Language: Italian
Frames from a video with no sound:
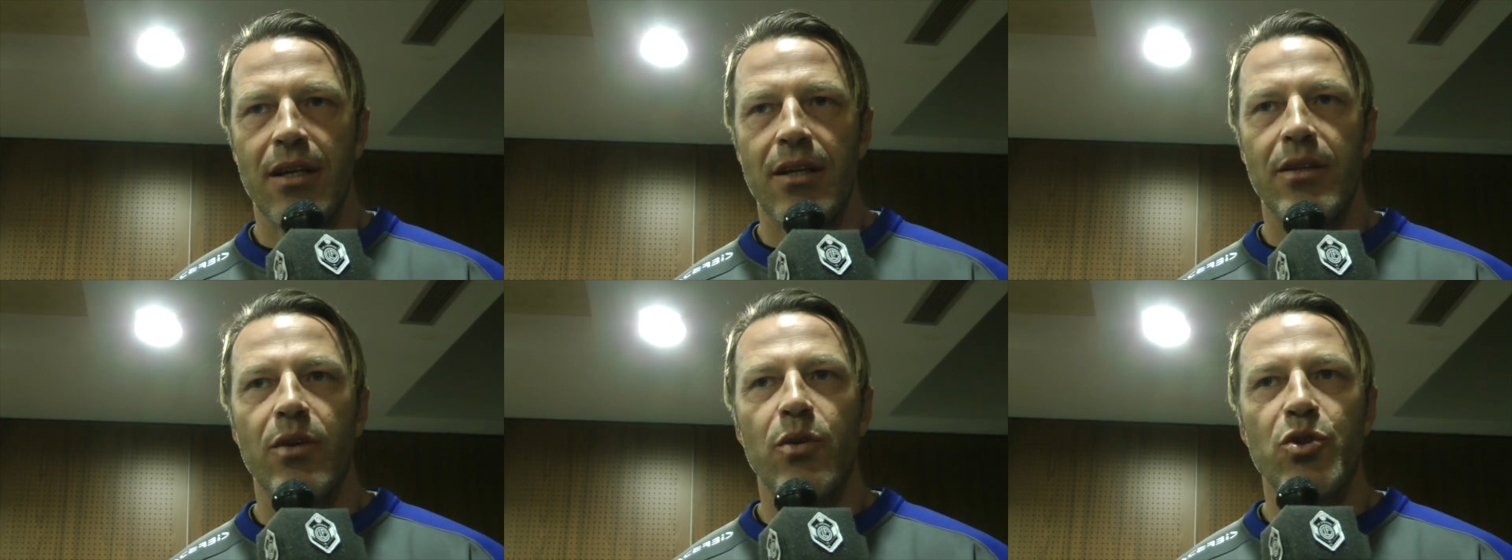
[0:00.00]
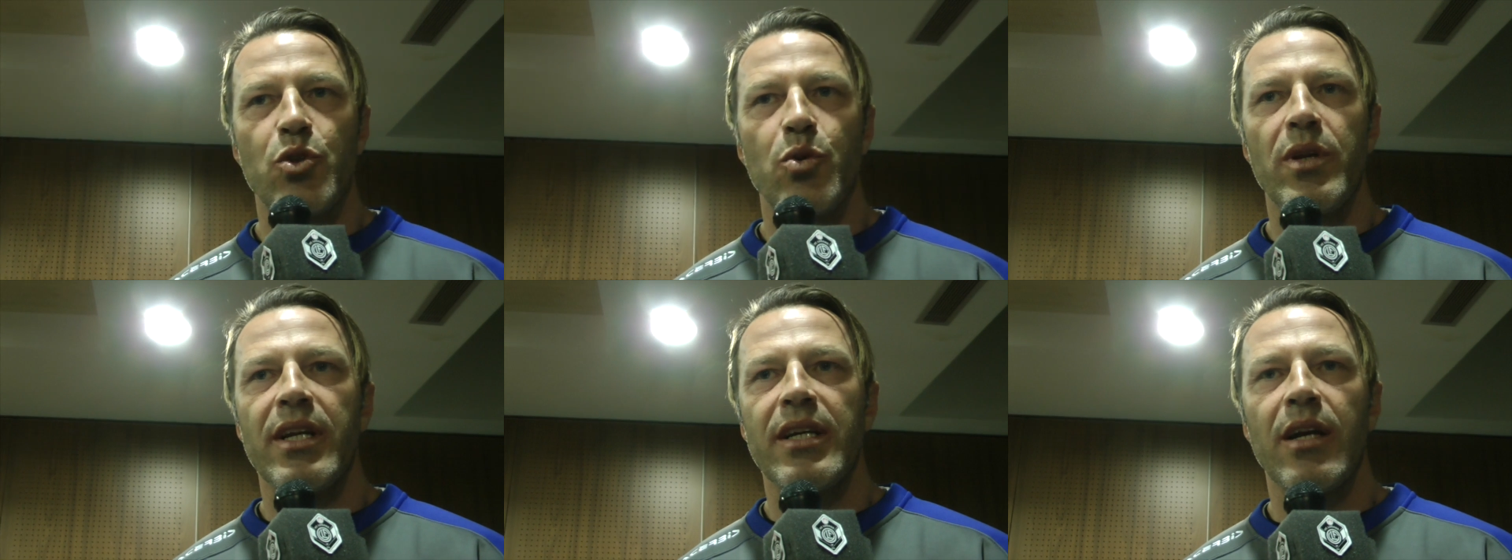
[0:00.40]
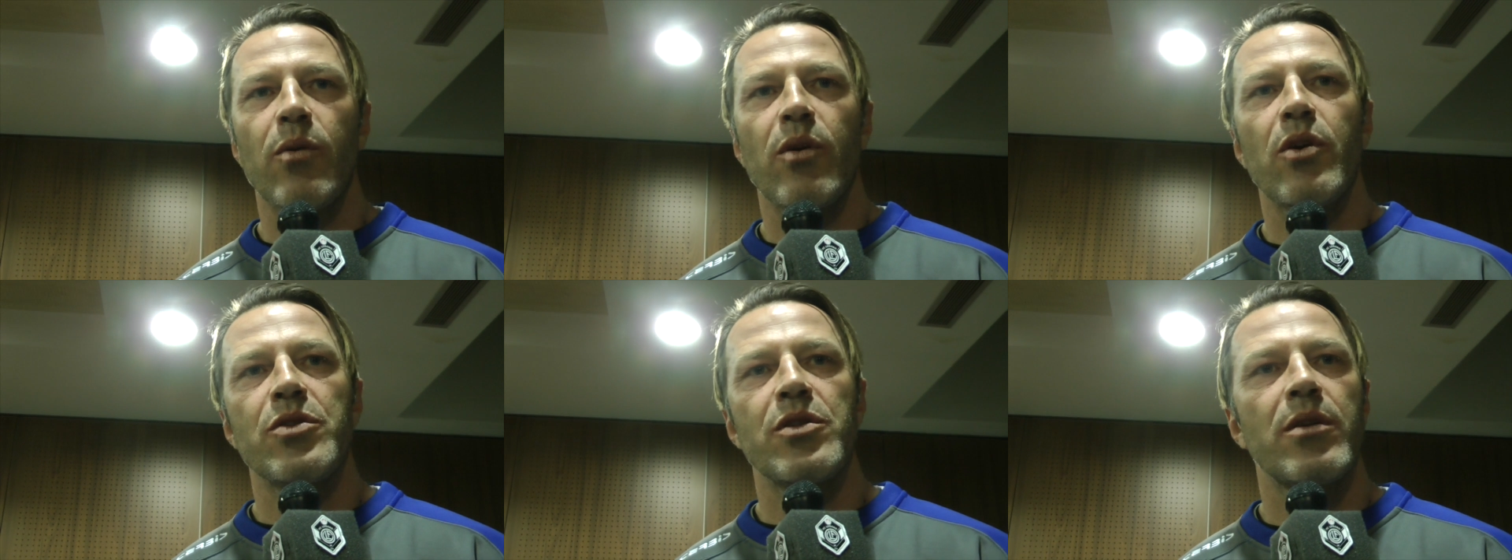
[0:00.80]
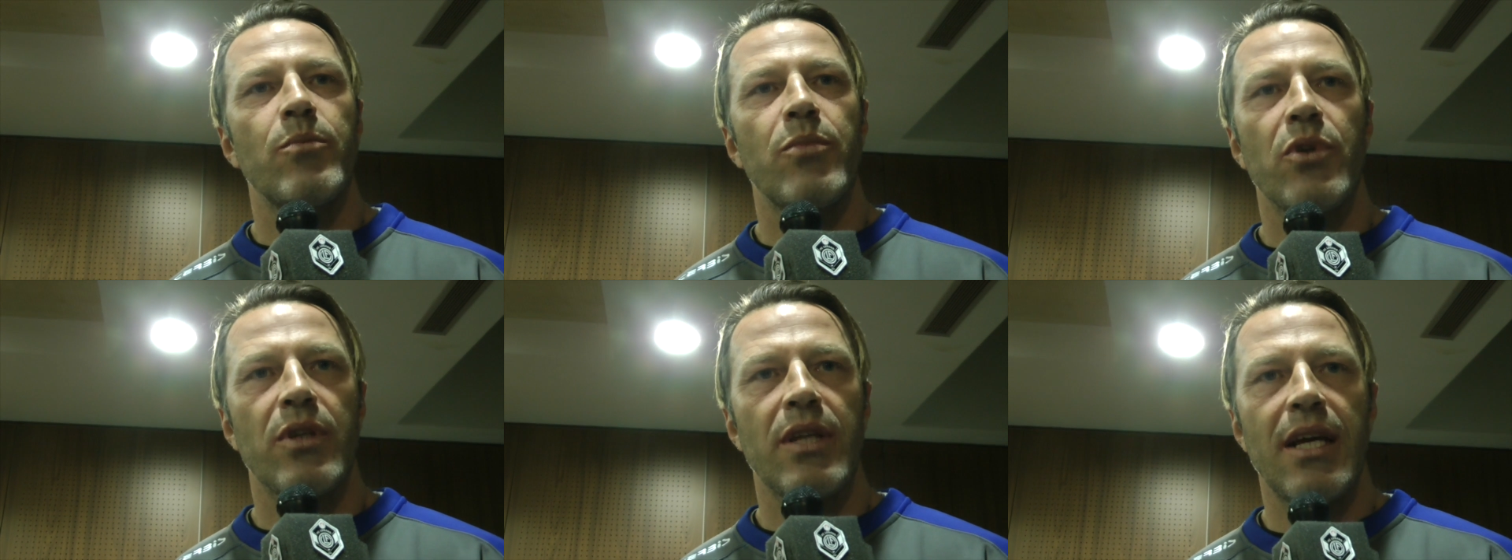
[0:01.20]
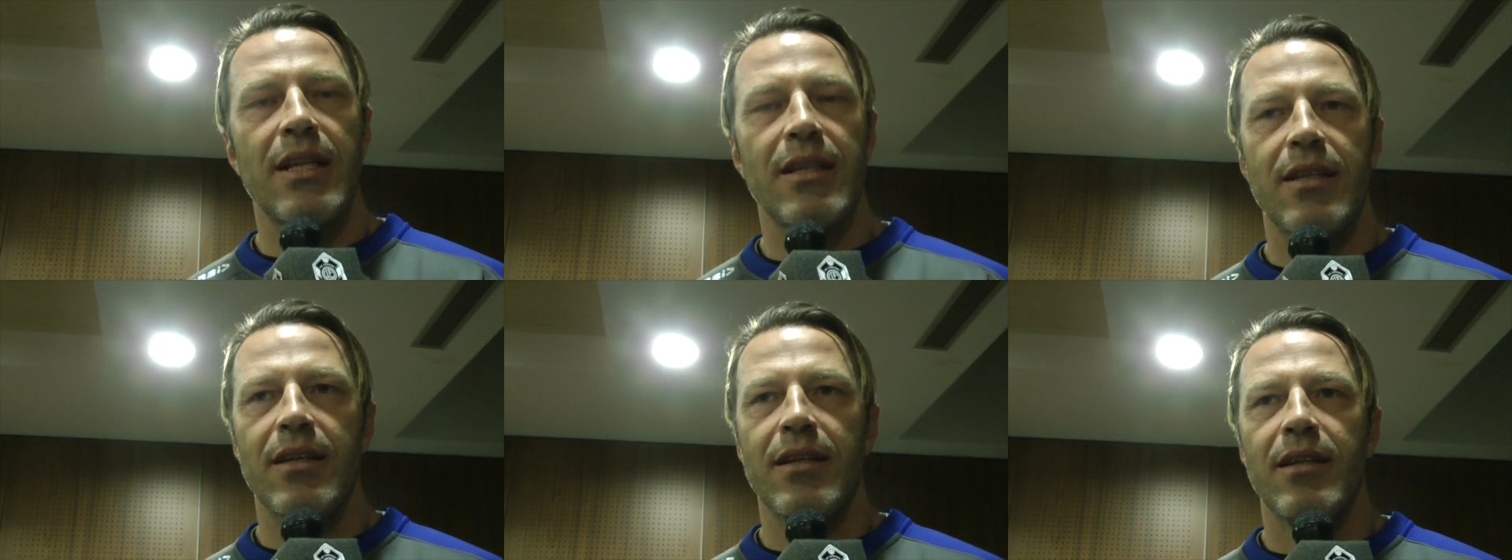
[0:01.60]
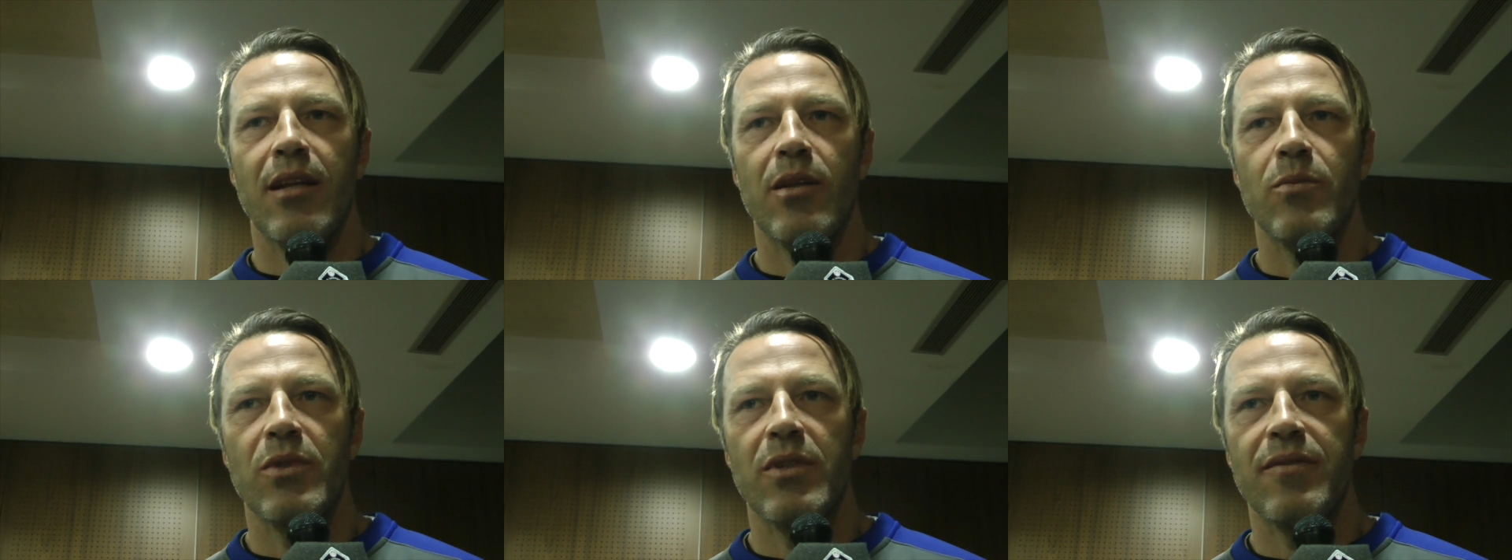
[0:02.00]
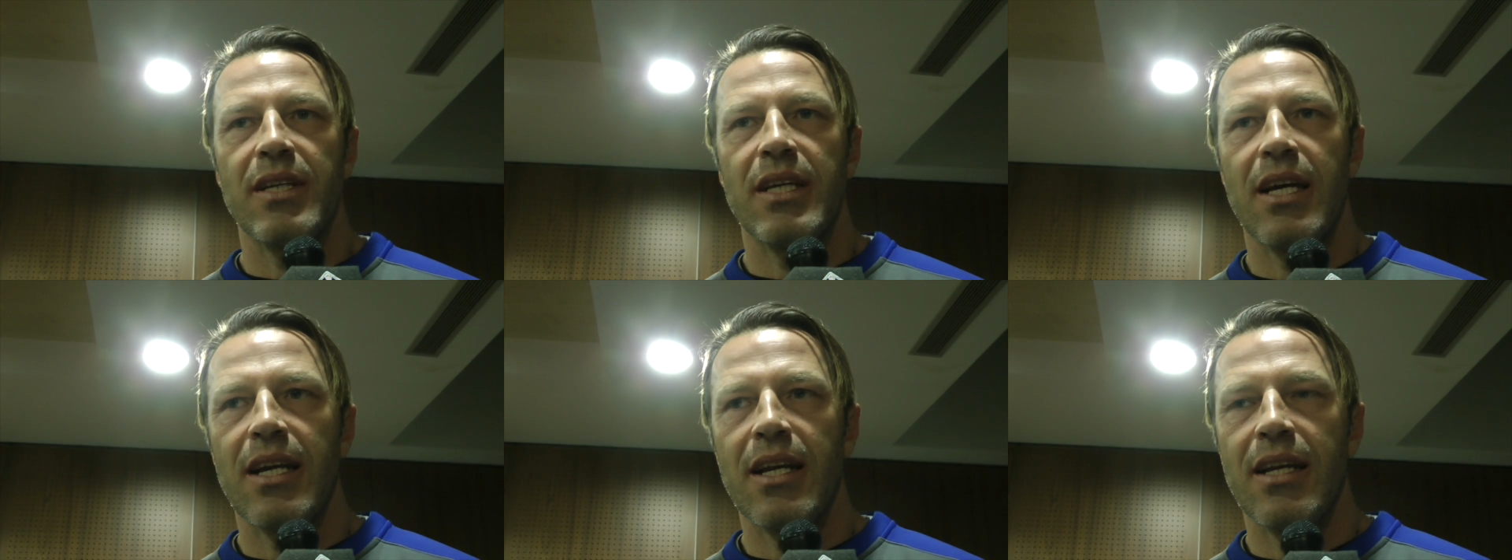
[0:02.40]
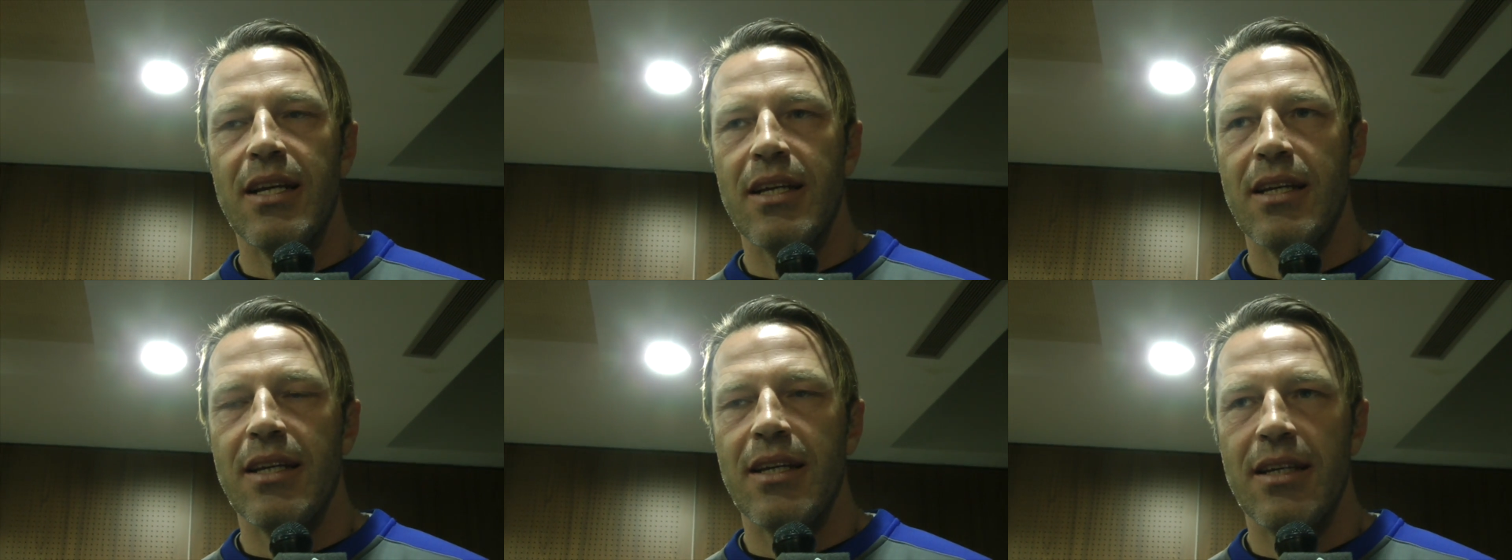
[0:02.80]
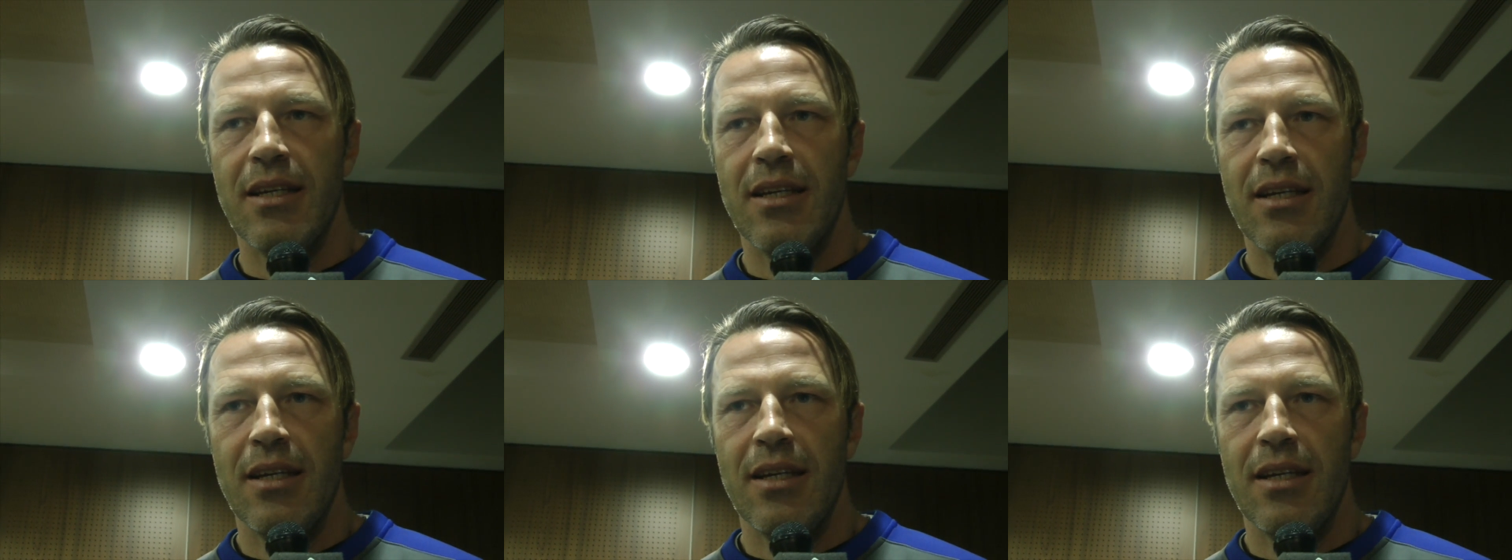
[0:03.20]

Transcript: di costruire anche qualcosa di importante, andando a modificare anche